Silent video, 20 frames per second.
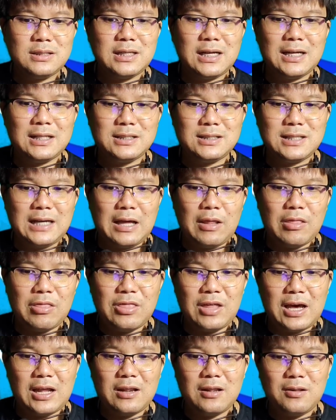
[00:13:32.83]
จะจัด
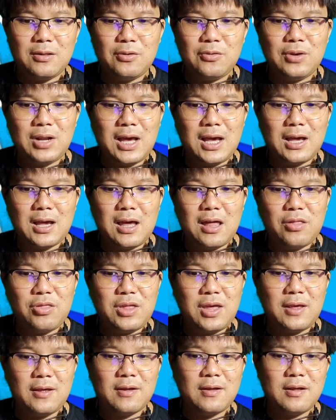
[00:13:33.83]
สรร Luna
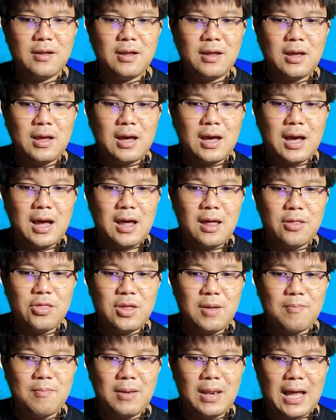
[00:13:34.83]
Classic ห้า
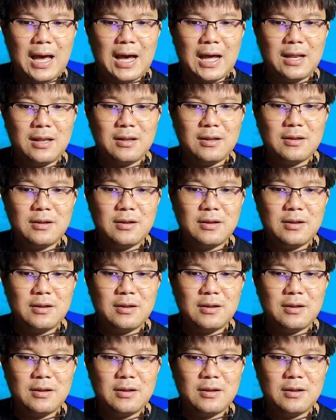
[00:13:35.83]
สิบล้าน